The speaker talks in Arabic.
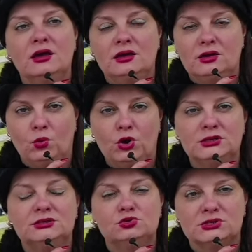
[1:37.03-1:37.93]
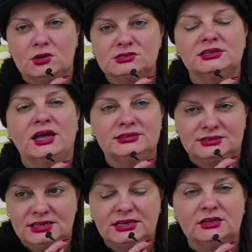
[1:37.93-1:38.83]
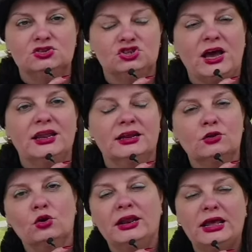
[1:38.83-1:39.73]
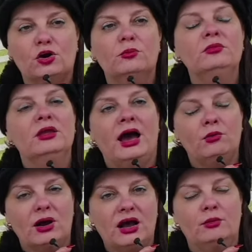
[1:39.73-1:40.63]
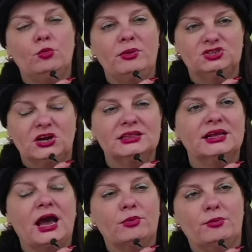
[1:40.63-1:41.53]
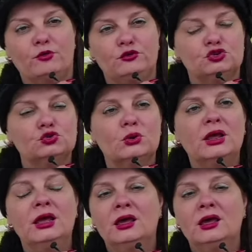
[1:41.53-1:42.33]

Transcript: وورد آه، 2019 ان شاء الله ننقل اليكم الواقعه مباشره عبر بروفيشنال